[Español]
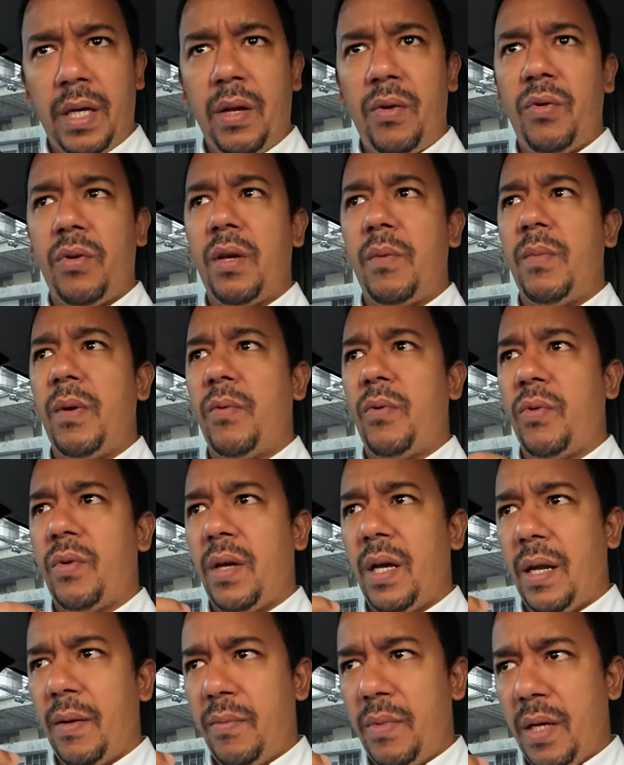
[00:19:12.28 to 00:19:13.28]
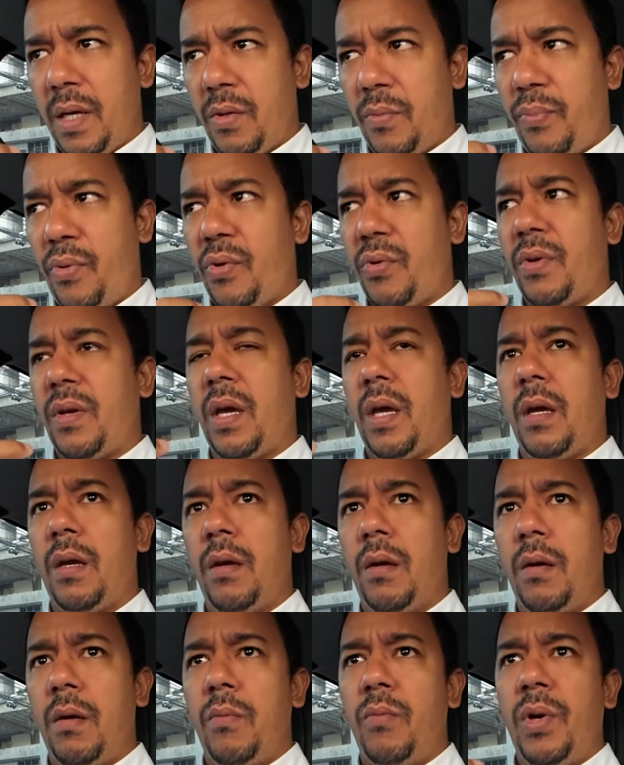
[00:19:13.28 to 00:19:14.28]
¿Qué es lo que me bloquea el miedo? ¿Por qué?
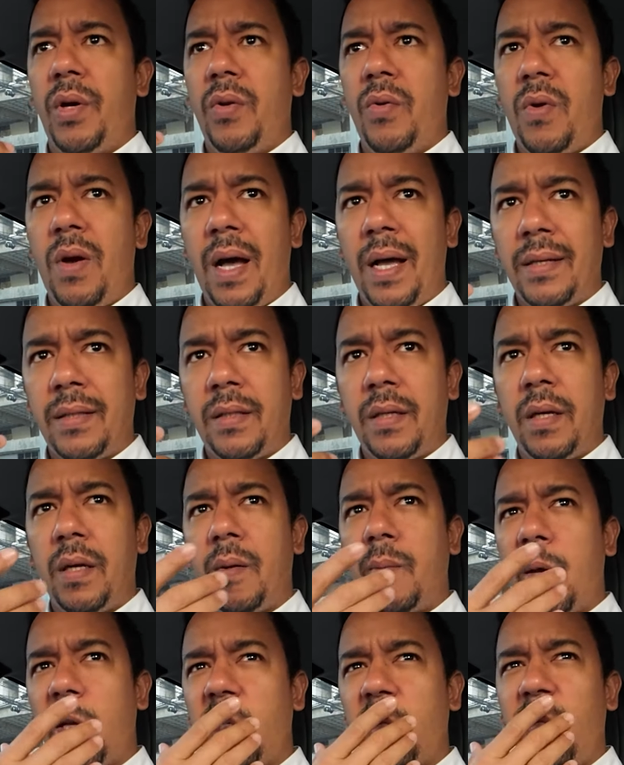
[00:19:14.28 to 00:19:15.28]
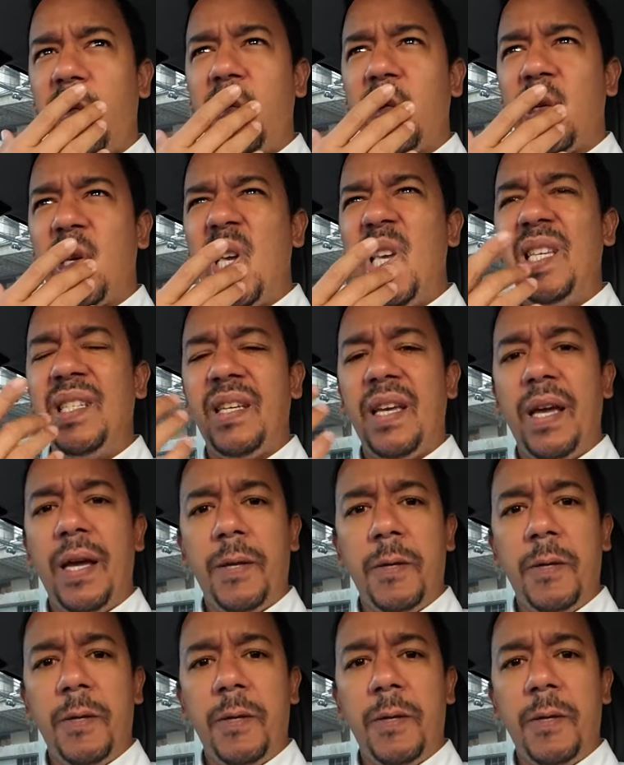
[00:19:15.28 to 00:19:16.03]
Bueno, hace más o menos 15